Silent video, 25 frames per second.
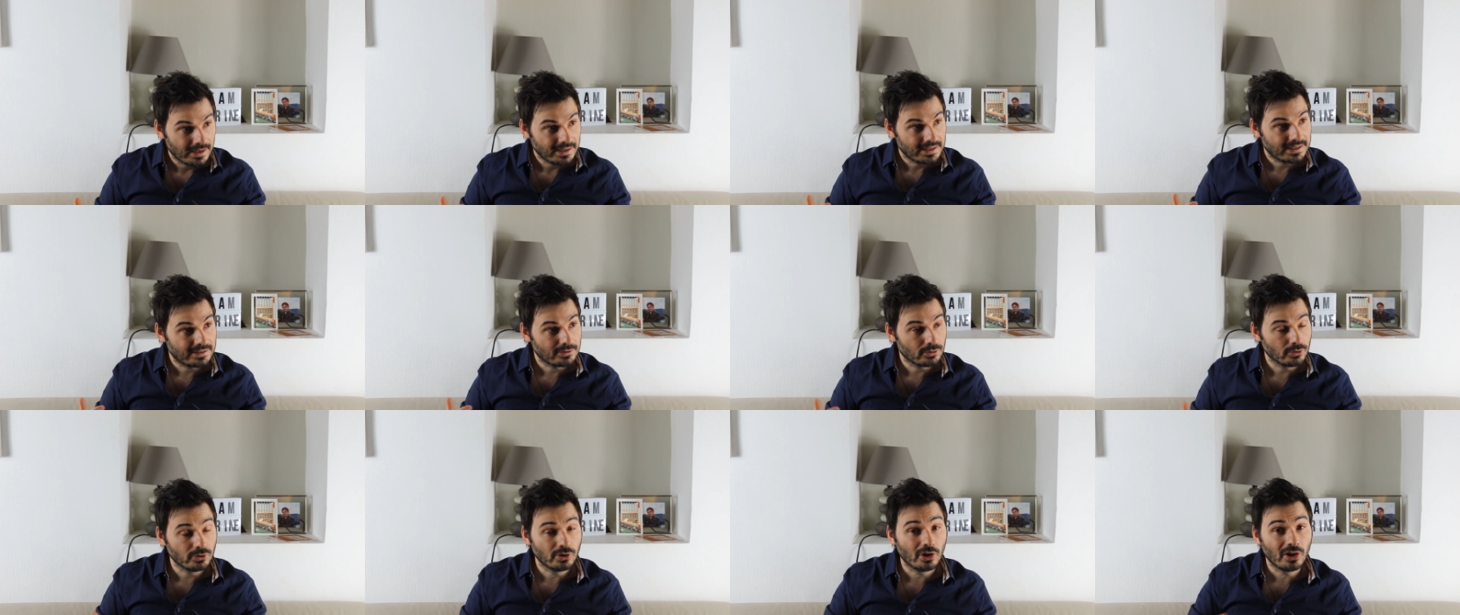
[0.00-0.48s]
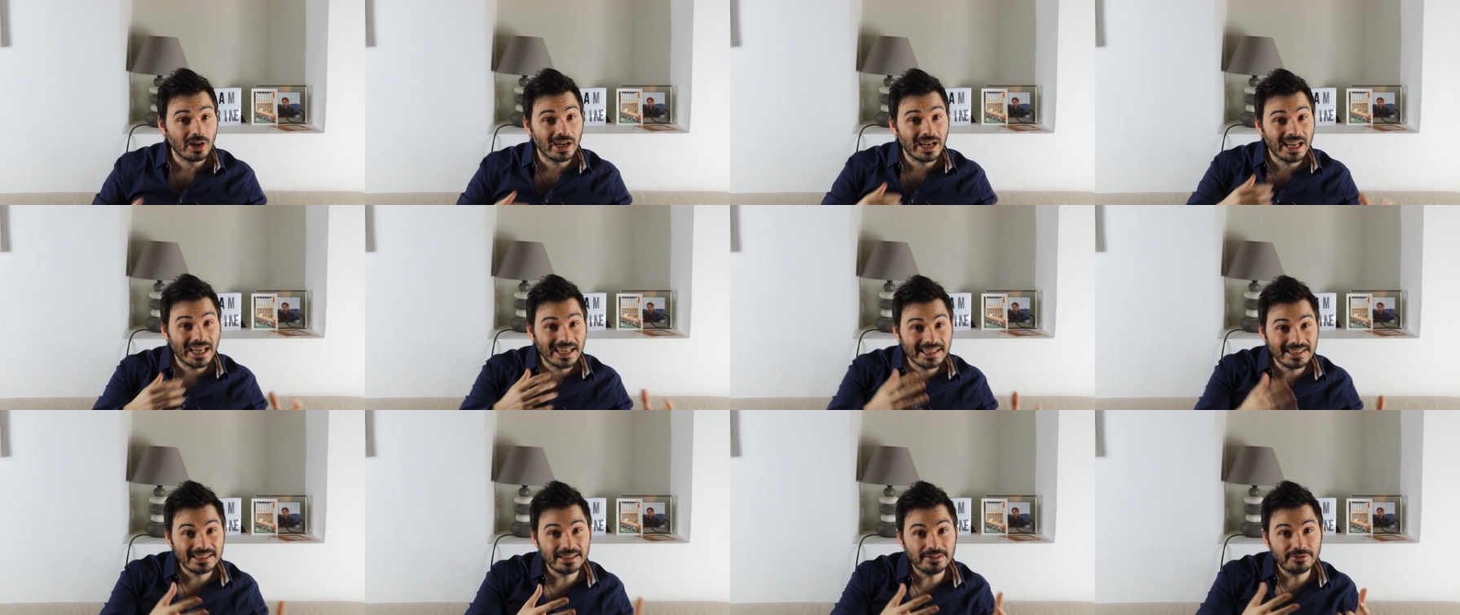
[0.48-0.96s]
qui sont dans
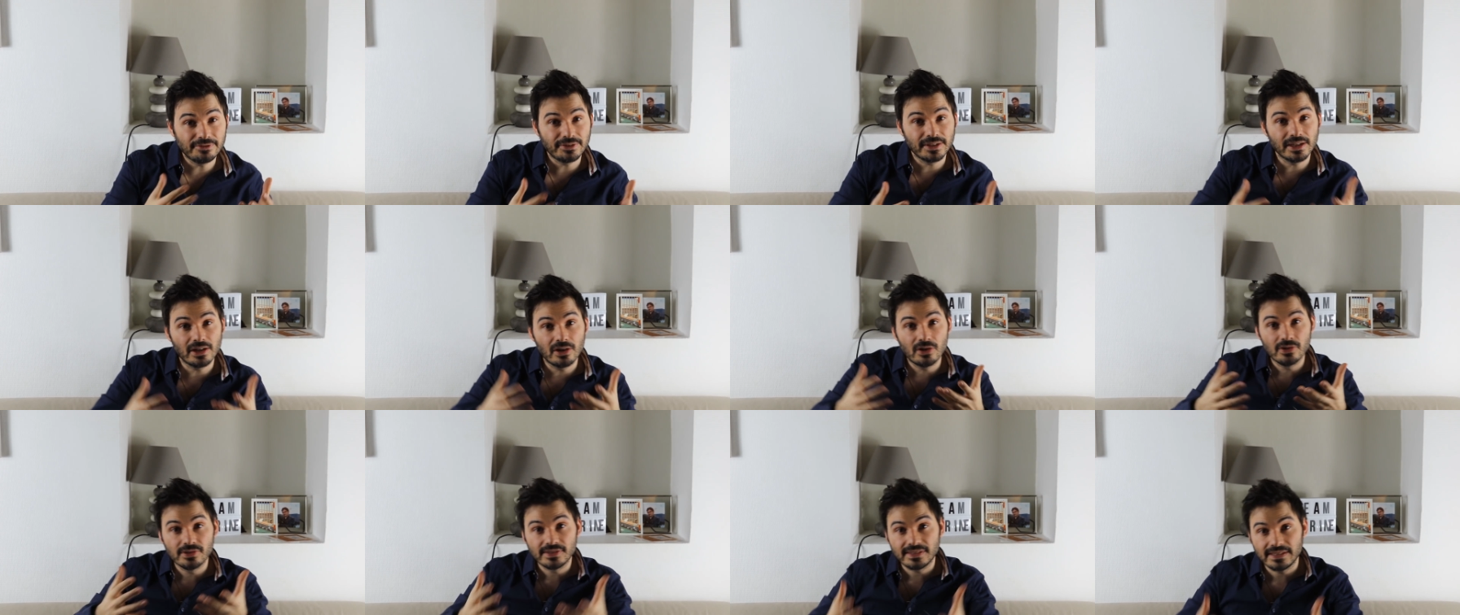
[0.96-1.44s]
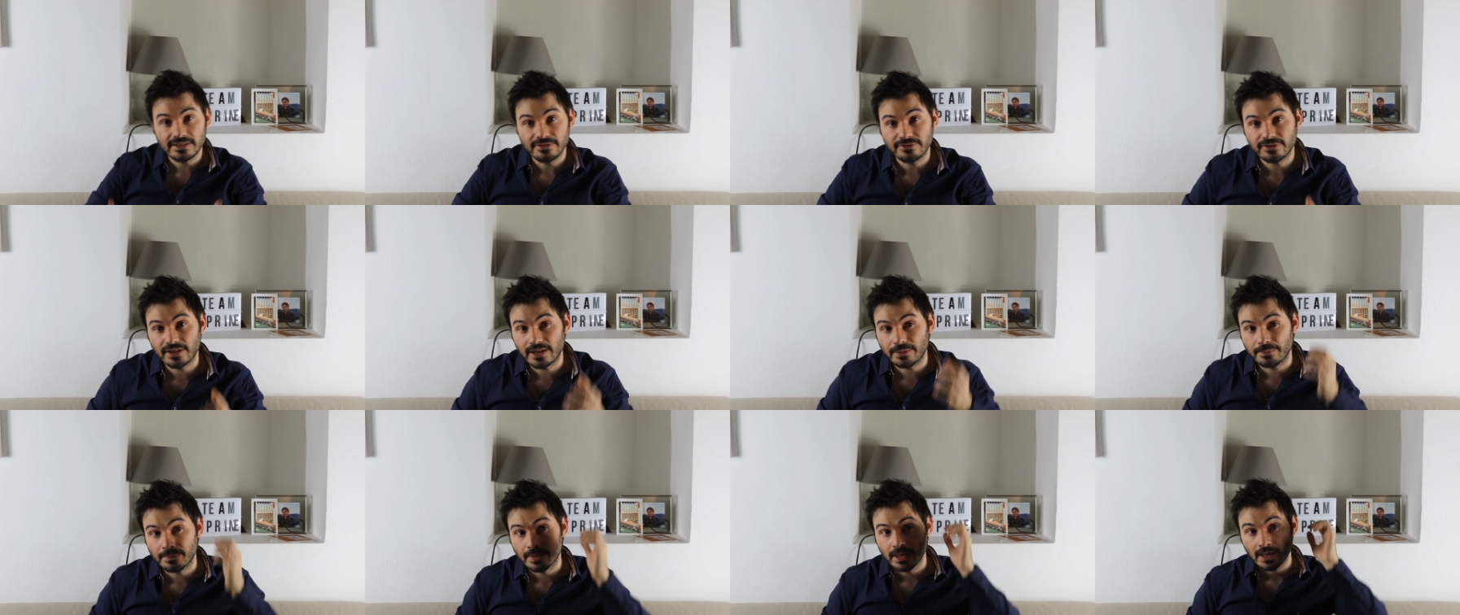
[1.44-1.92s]
l'indifférence des
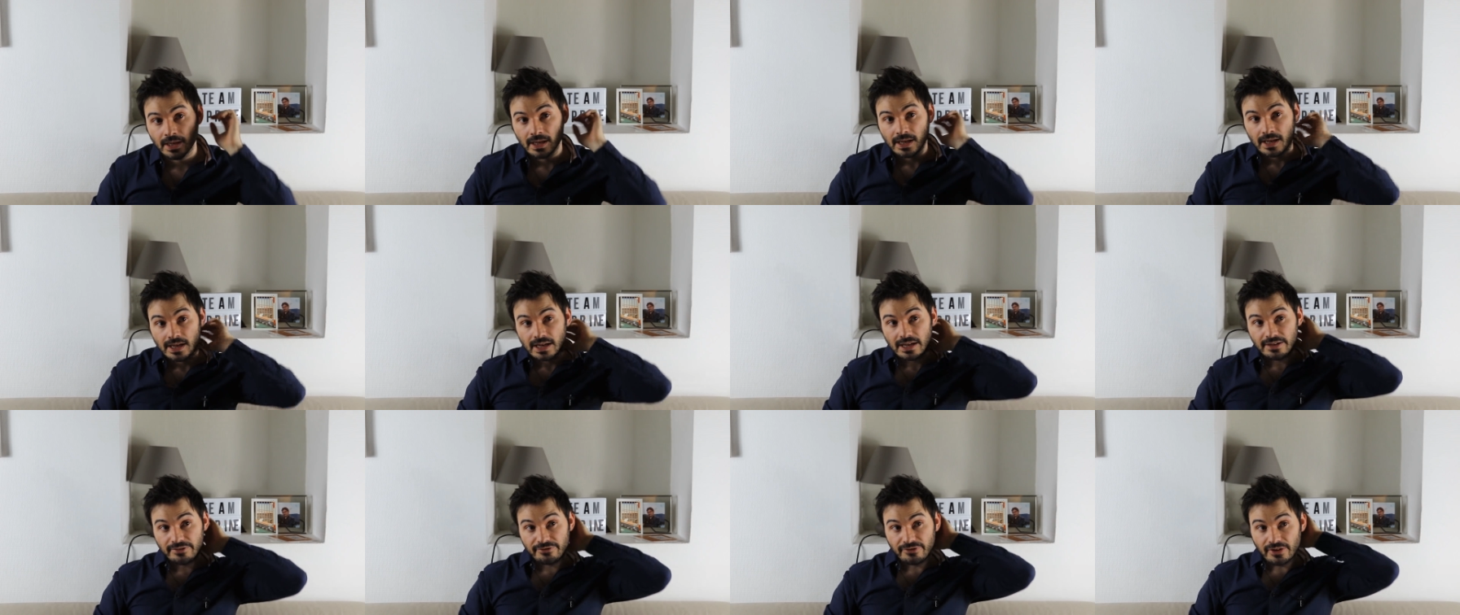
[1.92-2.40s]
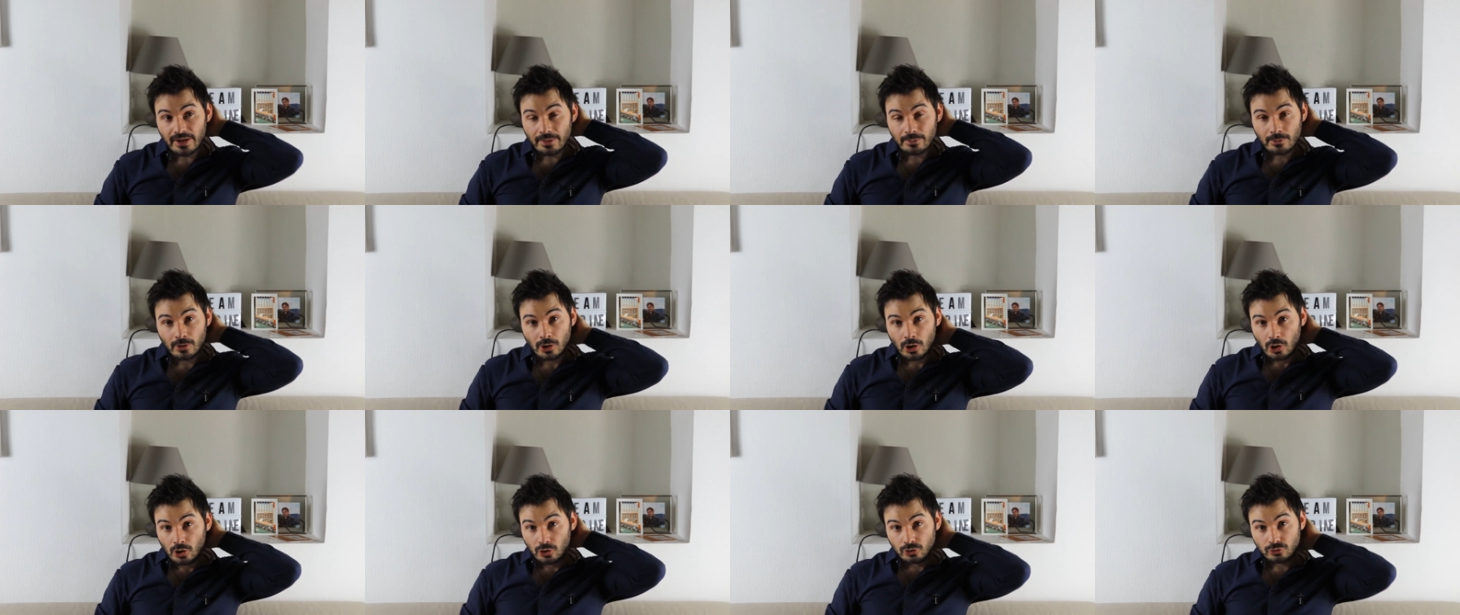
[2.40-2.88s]
femmes les femmes,